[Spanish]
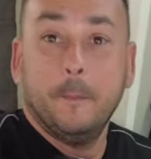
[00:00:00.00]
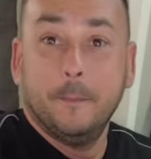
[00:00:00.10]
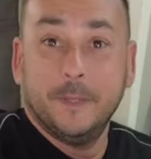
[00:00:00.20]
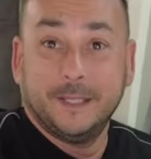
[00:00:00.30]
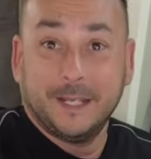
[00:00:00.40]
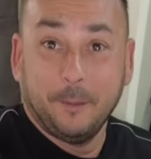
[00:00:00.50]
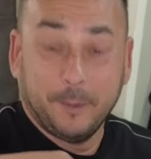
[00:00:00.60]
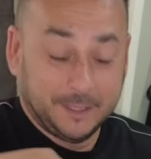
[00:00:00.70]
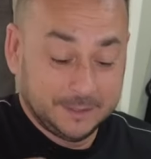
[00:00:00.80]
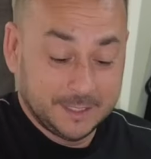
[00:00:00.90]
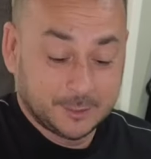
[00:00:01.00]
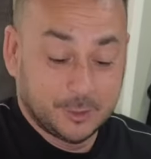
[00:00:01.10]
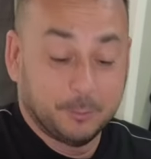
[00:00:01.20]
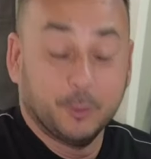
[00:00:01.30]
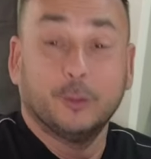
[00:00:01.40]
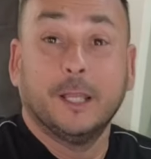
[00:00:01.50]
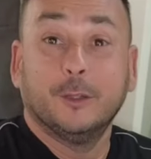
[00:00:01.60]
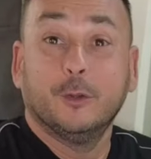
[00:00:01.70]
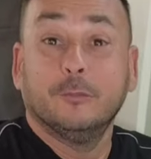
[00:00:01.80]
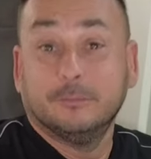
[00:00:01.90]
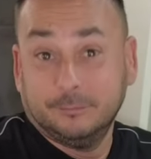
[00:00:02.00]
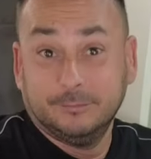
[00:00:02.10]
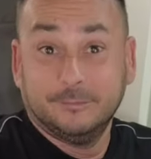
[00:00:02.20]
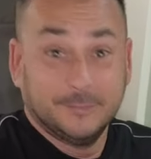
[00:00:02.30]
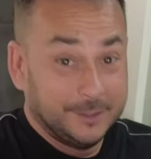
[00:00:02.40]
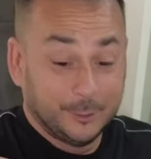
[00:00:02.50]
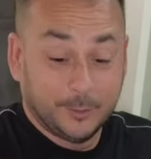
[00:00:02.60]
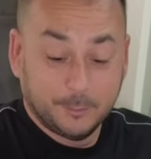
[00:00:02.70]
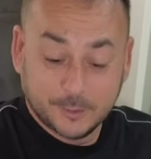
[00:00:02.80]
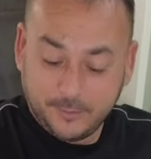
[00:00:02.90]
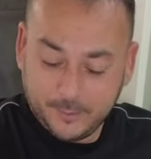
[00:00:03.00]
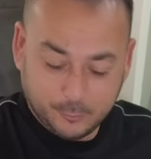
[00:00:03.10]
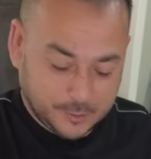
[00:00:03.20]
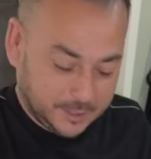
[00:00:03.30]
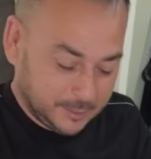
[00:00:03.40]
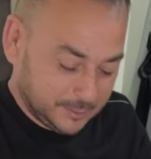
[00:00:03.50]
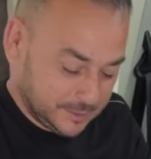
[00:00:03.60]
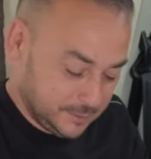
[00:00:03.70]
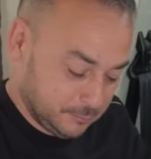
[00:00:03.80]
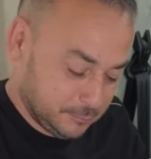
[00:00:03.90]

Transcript: meter las pegatinas. Por lo tanto, es lo que vamos a hacer, usarlo así.